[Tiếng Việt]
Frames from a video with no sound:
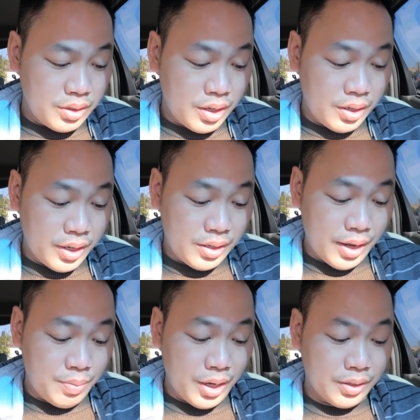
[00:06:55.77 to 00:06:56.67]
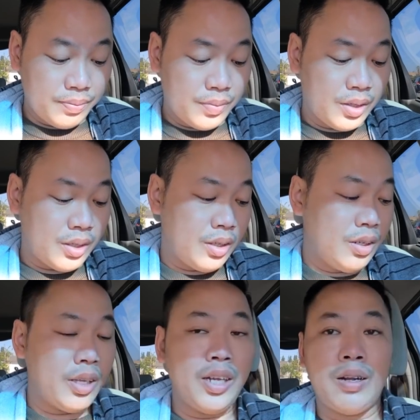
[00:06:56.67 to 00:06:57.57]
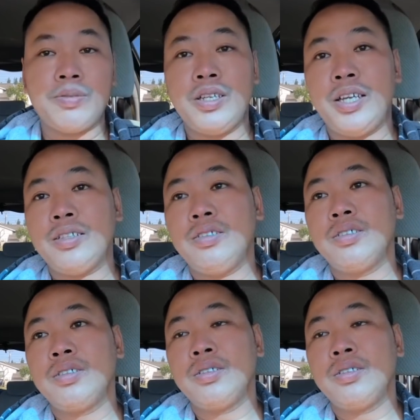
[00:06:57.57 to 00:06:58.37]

chắc có lẽ anh đang bận chưa thấy anh đọc tin nhắn luôn